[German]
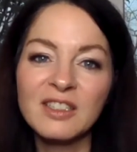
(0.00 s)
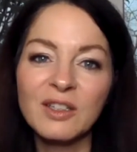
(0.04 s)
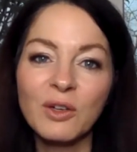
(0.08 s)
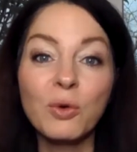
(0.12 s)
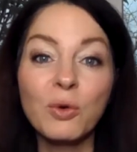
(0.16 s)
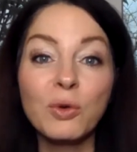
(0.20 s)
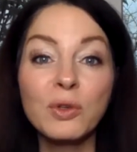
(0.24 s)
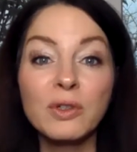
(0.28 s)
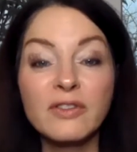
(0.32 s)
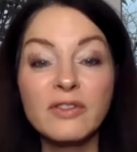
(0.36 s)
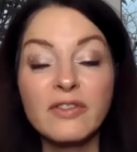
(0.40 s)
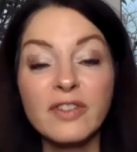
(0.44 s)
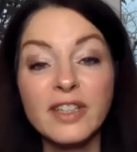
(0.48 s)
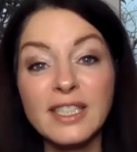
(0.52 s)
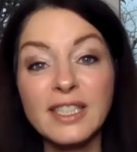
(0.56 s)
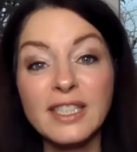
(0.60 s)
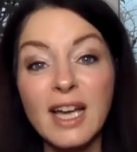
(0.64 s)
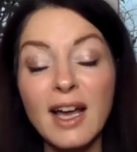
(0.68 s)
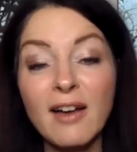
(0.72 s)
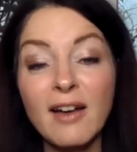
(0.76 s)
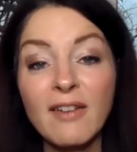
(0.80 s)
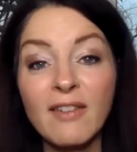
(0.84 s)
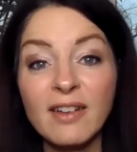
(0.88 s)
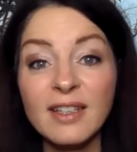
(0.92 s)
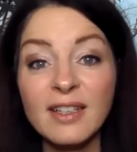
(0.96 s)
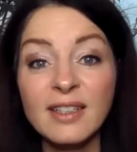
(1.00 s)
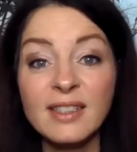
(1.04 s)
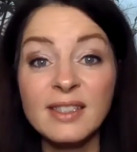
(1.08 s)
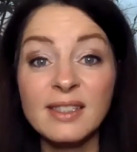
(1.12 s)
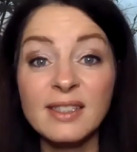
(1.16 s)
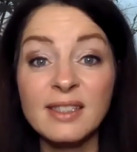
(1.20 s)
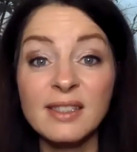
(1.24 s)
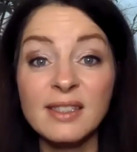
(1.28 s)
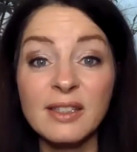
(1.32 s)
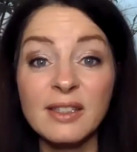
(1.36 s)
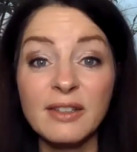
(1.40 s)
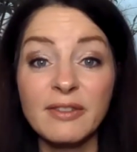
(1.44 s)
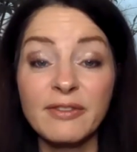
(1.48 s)
Und wenn ja, ist
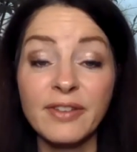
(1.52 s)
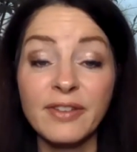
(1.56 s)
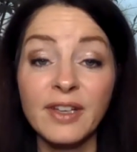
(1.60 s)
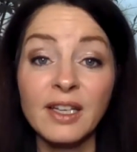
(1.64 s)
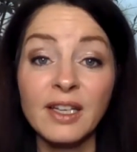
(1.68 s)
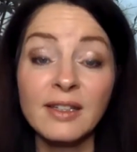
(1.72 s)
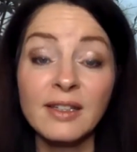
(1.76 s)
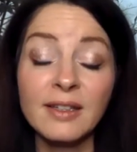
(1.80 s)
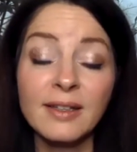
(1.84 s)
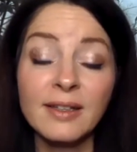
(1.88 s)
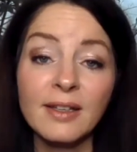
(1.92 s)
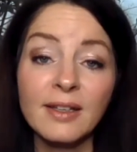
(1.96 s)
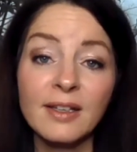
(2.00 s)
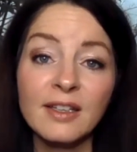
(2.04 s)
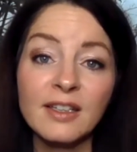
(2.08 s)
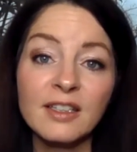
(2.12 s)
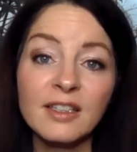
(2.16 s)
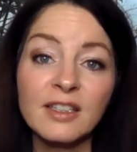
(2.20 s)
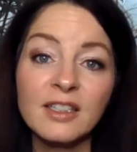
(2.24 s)
das gefährlich?